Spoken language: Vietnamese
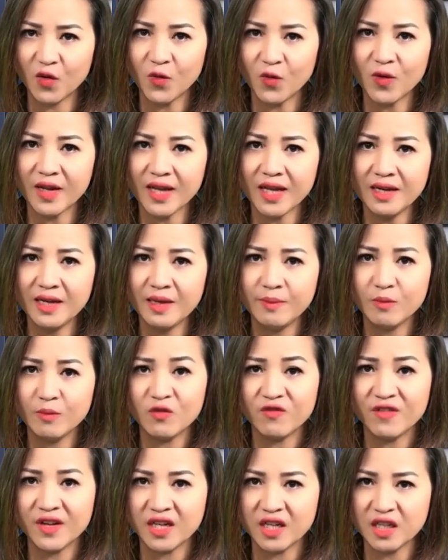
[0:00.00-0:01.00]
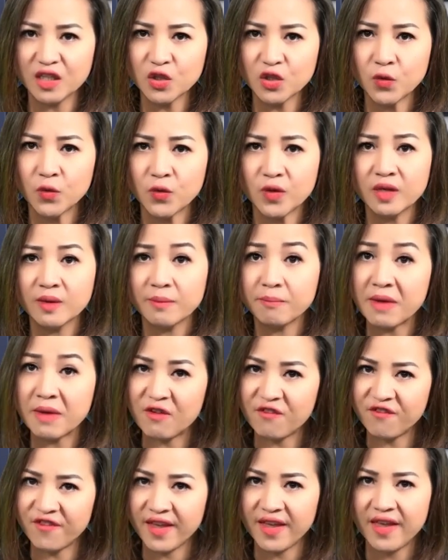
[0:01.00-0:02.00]
của các linh mục và nữ tu được bảo
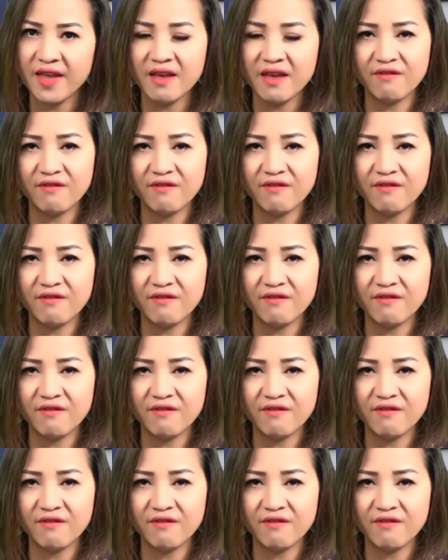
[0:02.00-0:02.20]
vệ